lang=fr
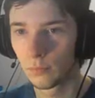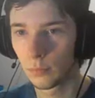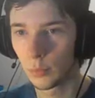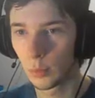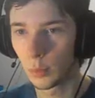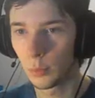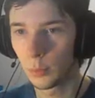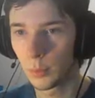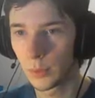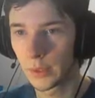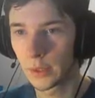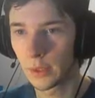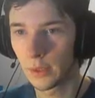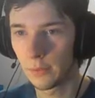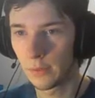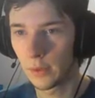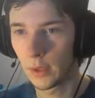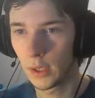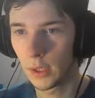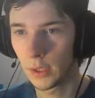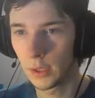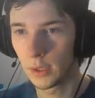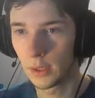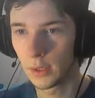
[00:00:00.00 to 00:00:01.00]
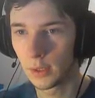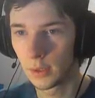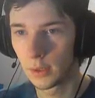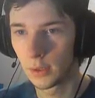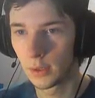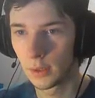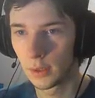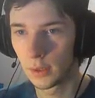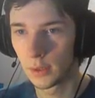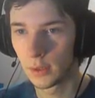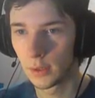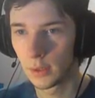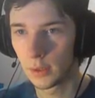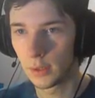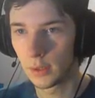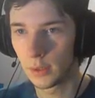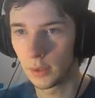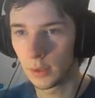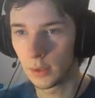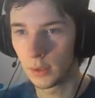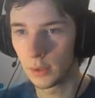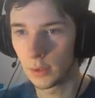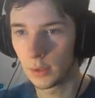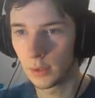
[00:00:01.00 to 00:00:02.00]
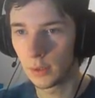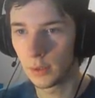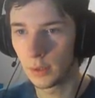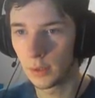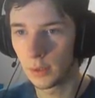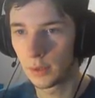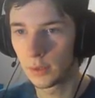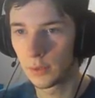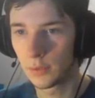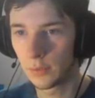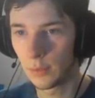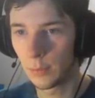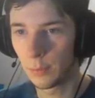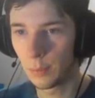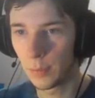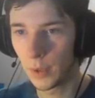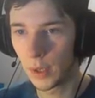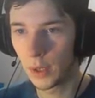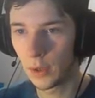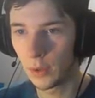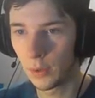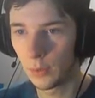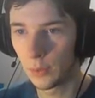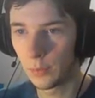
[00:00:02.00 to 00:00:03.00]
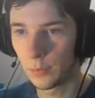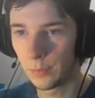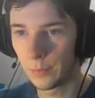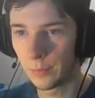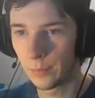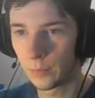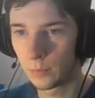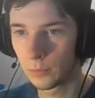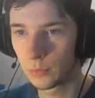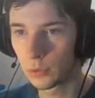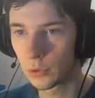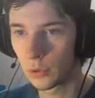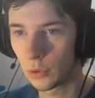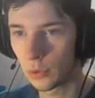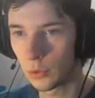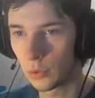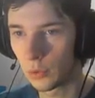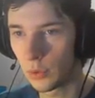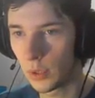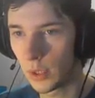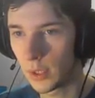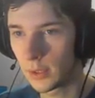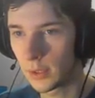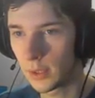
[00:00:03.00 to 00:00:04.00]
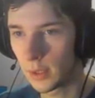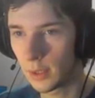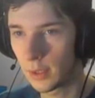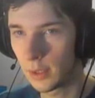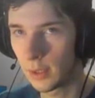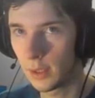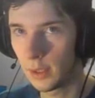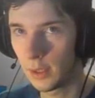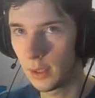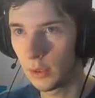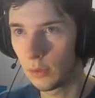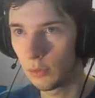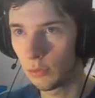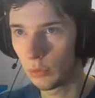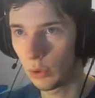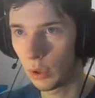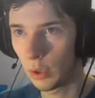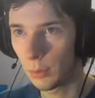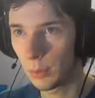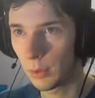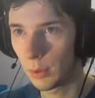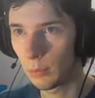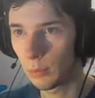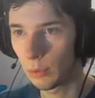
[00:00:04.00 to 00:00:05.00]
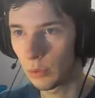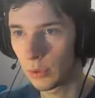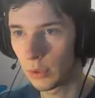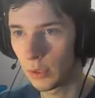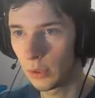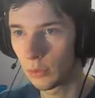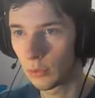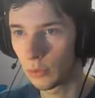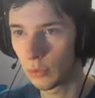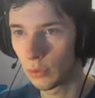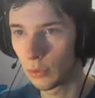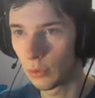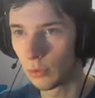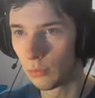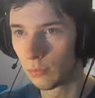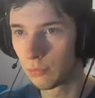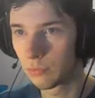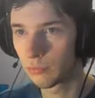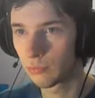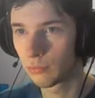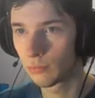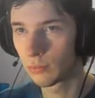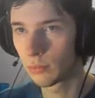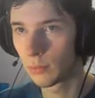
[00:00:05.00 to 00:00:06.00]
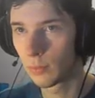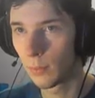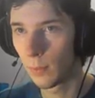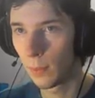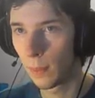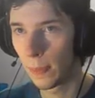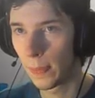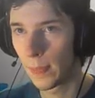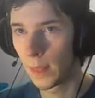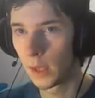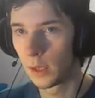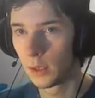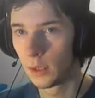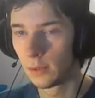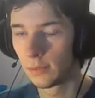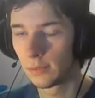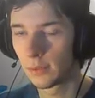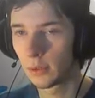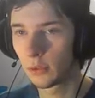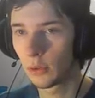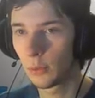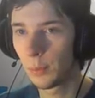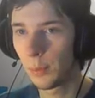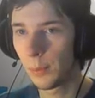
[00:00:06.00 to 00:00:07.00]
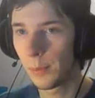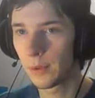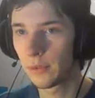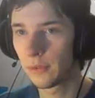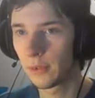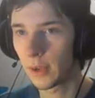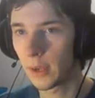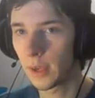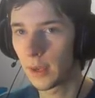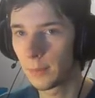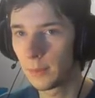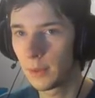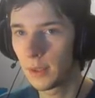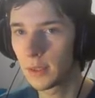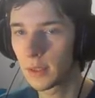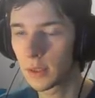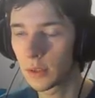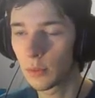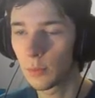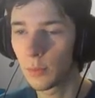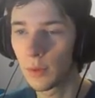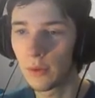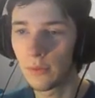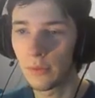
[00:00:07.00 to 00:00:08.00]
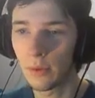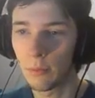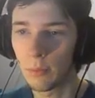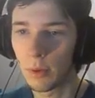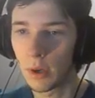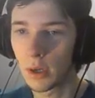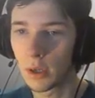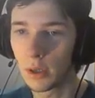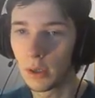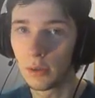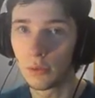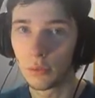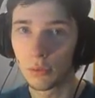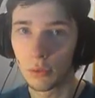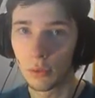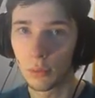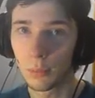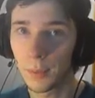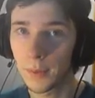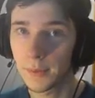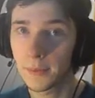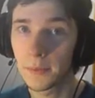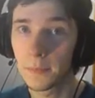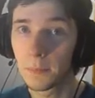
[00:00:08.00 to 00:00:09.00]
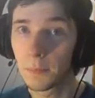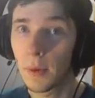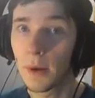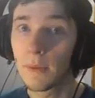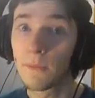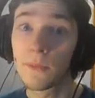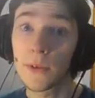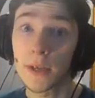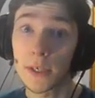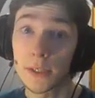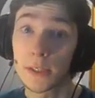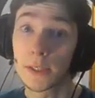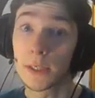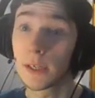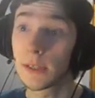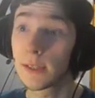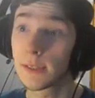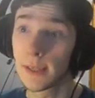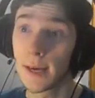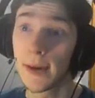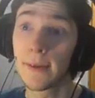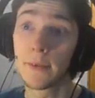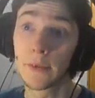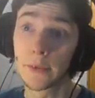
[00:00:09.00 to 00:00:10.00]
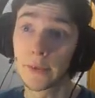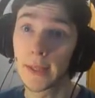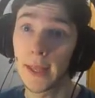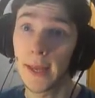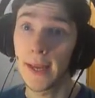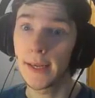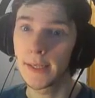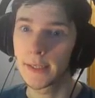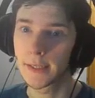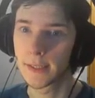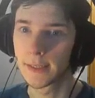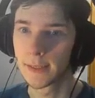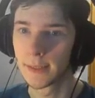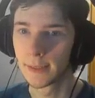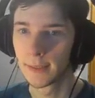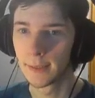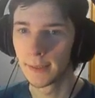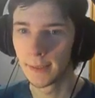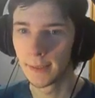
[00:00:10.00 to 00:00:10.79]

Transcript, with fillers: Bon, bah, ça va, il, se fait pas genre attaquer ou réprimander donc. De toute façon, il peut pas se faire capter, sachant chambre elle est fermée à clé donc personne pourra le faire chier, c'est l'avantage.